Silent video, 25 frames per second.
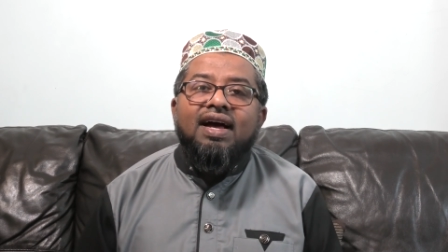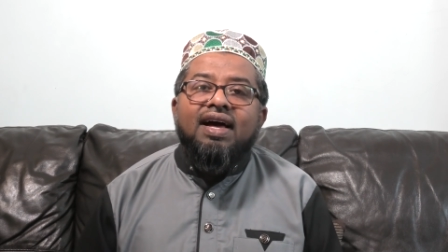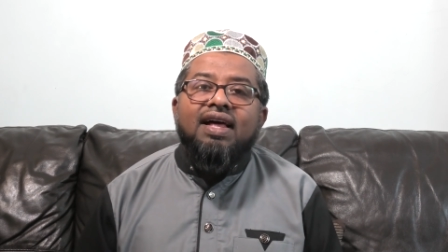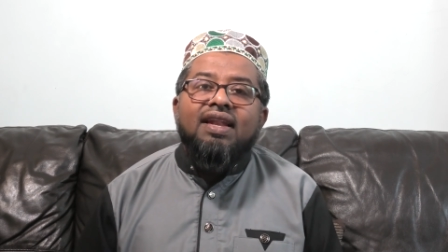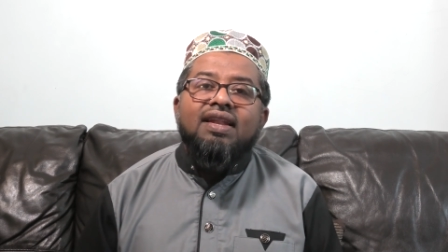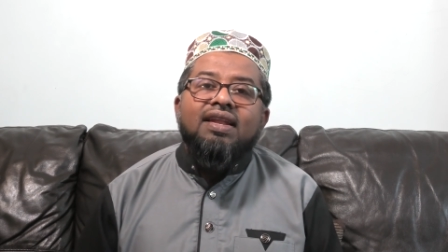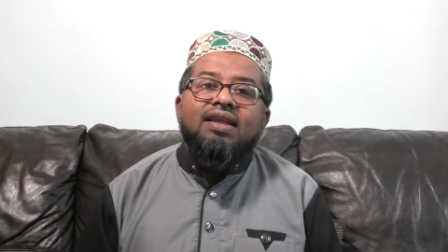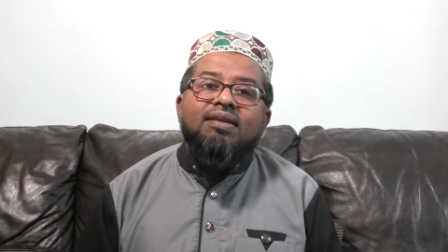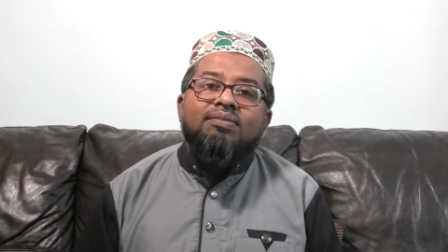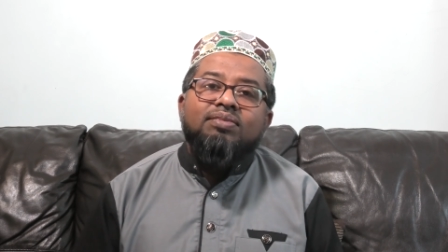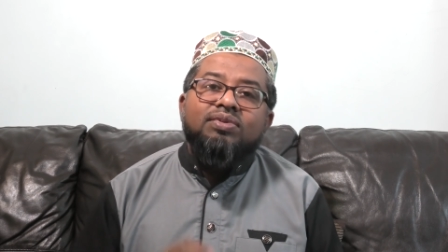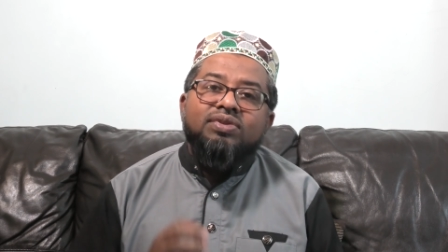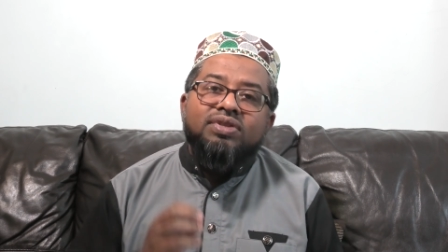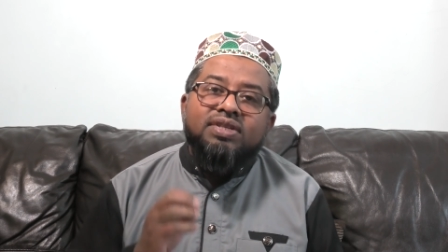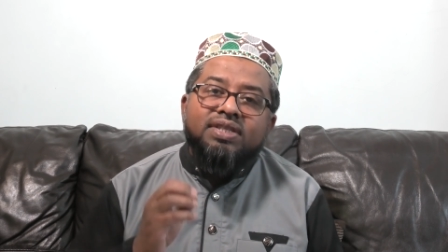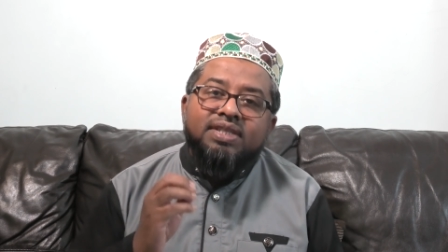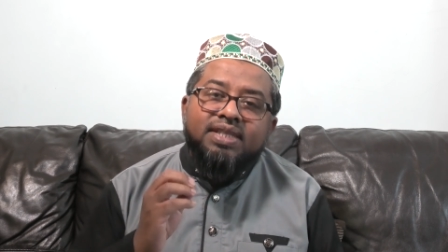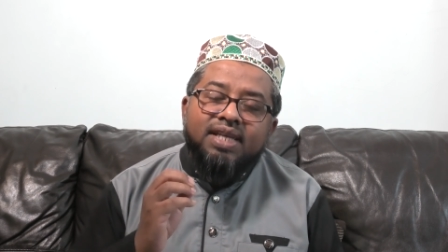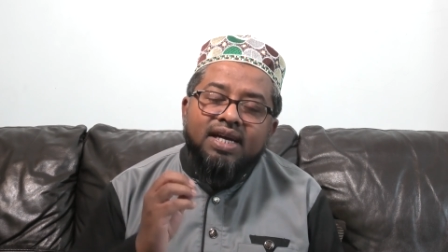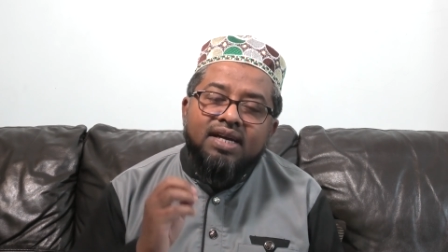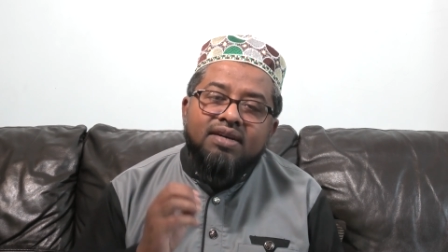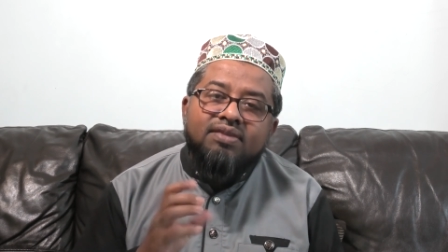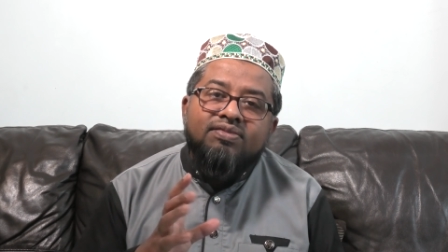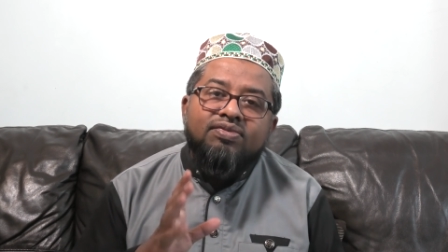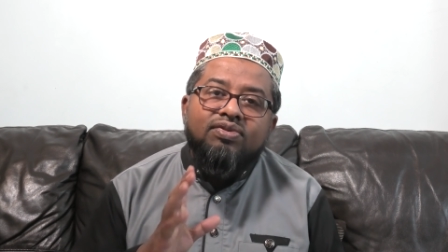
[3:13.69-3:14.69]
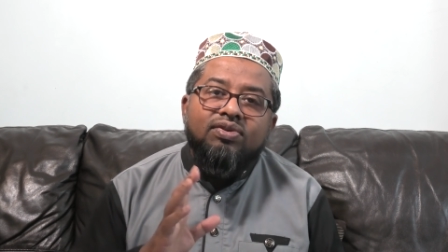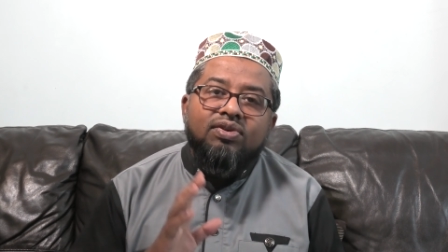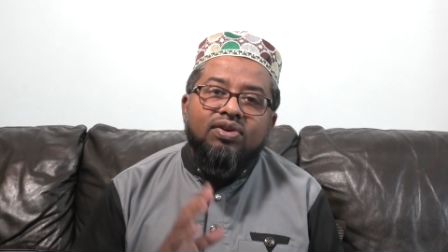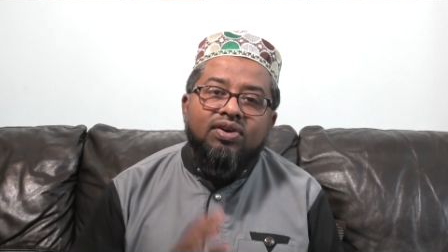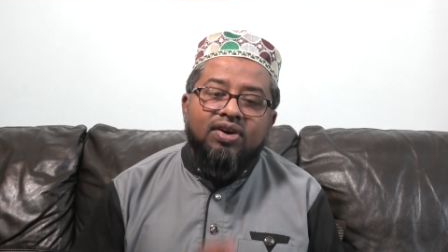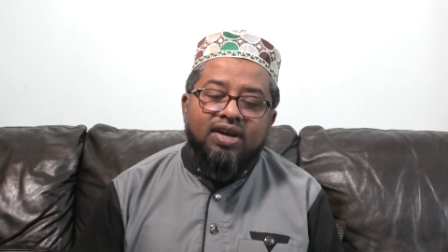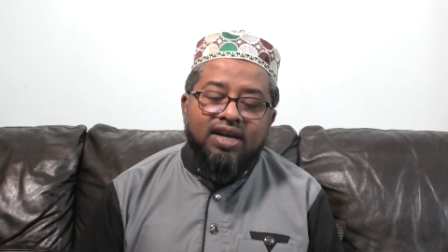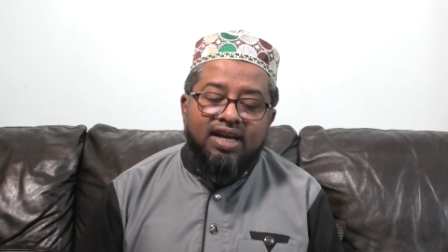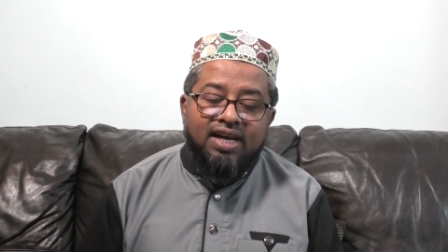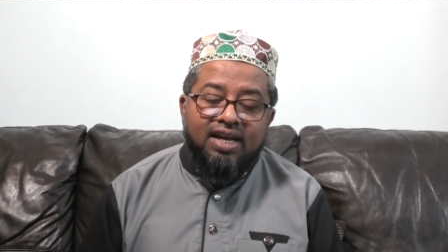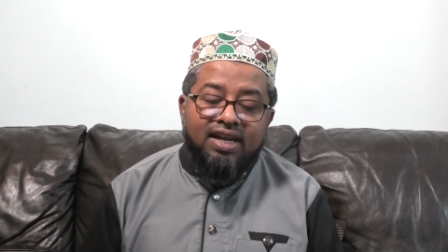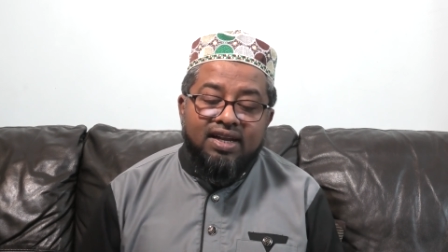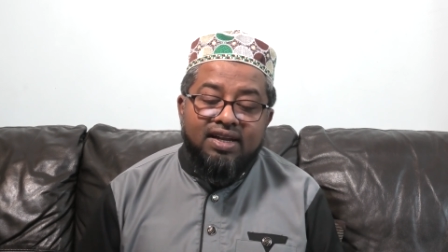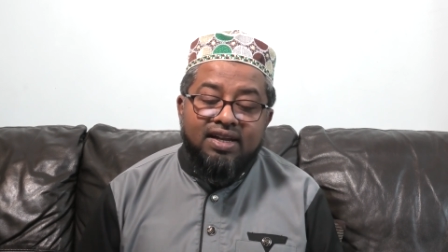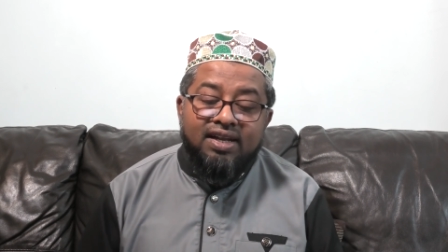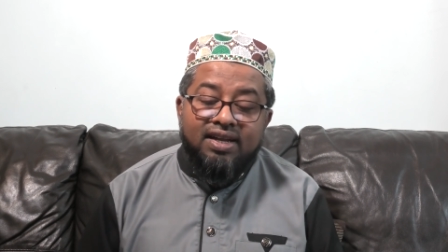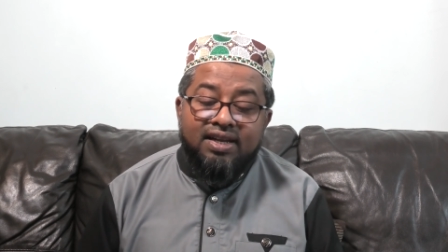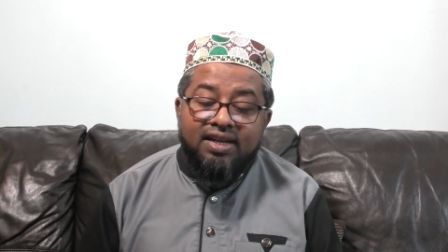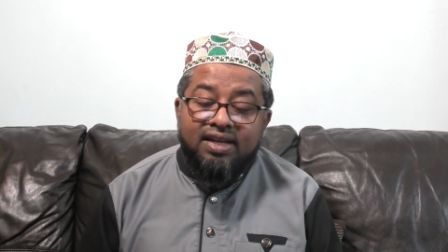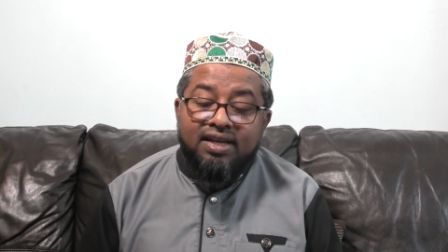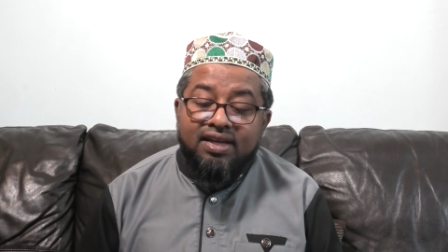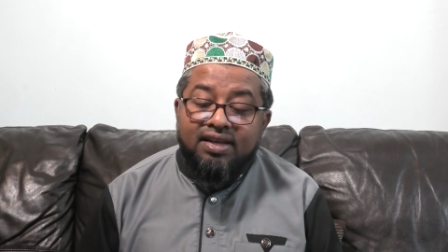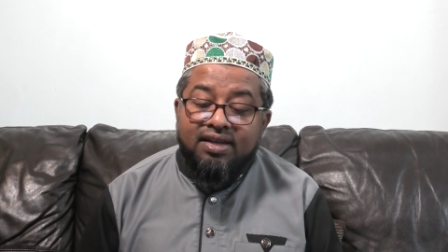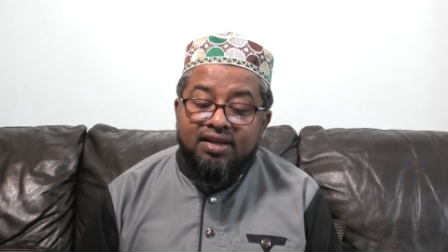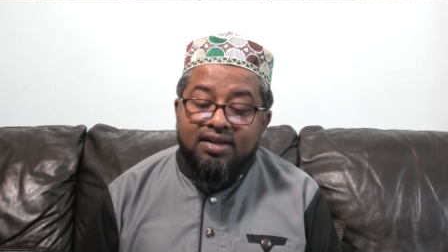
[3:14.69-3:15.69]
আল্লাহর প্রতি থ্যাঙ্কফুল হয়
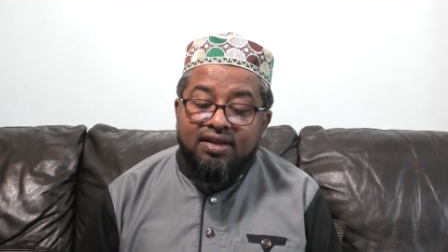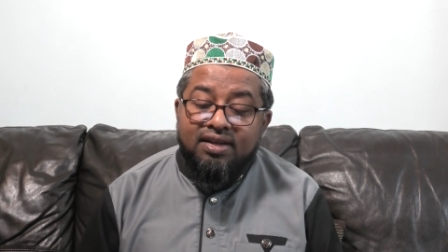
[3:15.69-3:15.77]
আল্লাহরে